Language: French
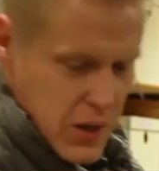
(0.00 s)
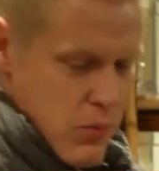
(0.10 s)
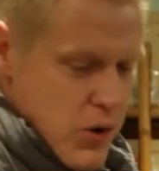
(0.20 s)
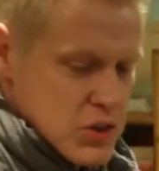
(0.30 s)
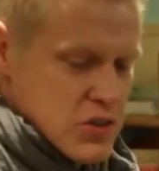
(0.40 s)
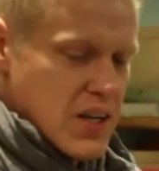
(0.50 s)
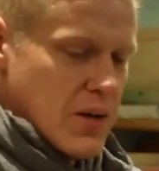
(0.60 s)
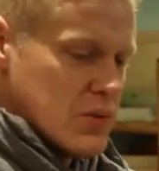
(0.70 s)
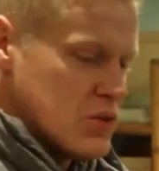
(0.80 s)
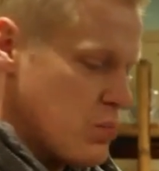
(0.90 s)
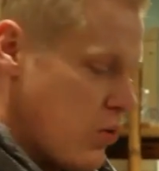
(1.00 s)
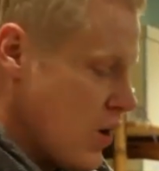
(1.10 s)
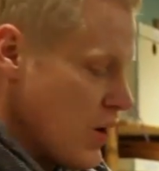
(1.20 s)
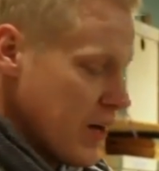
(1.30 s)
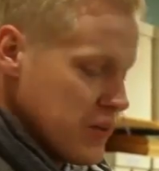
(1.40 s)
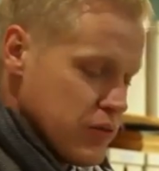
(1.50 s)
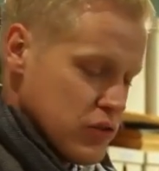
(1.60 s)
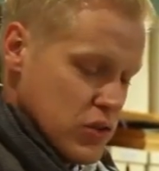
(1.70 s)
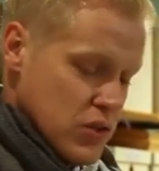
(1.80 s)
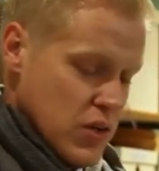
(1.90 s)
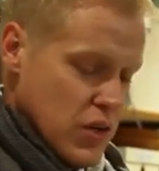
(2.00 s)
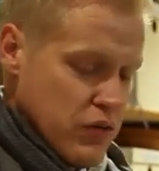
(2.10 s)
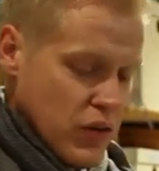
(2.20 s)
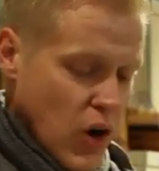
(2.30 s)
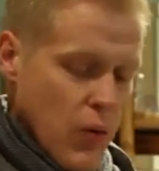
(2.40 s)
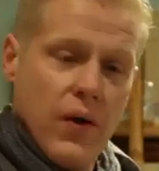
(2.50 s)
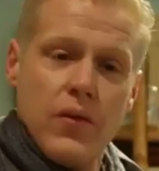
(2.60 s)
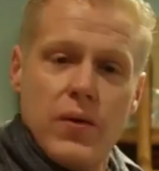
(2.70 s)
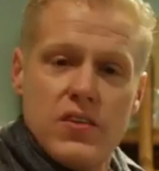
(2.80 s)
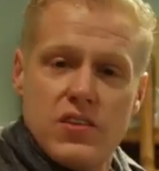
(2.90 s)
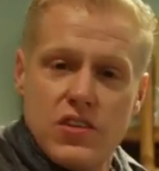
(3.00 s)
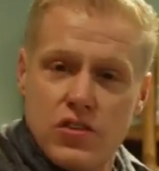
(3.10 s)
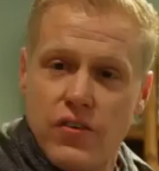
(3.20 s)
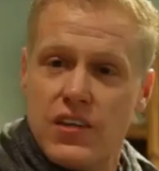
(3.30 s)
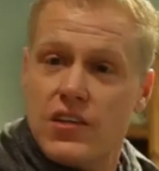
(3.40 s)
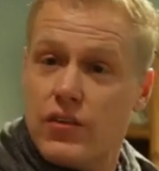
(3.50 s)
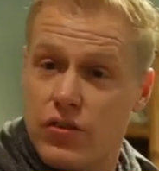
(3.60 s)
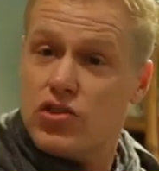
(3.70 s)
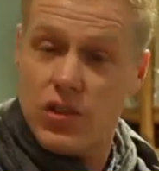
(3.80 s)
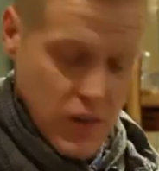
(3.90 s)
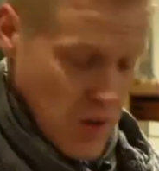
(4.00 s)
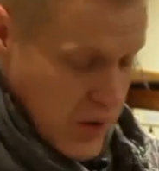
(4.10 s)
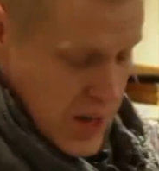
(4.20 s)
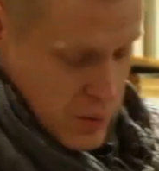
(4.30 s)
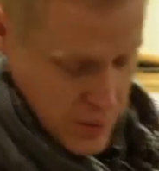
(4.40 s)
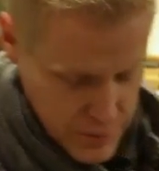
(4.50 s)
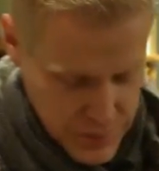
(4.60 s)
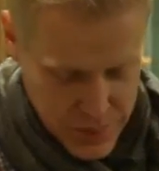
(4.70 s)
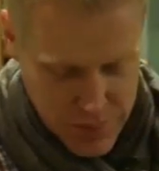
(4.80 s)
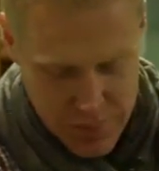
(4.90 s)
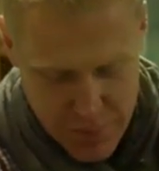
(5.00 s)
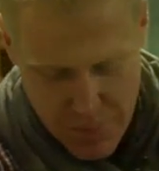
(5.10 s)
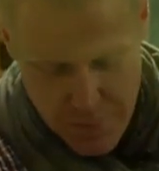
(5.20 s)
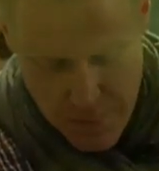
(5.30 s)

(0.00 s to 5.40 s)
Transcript: Nous faisons les plus belles choses, mais il est aussi important pour nous de les vendre aux gens et qu'ils sachent ce que nous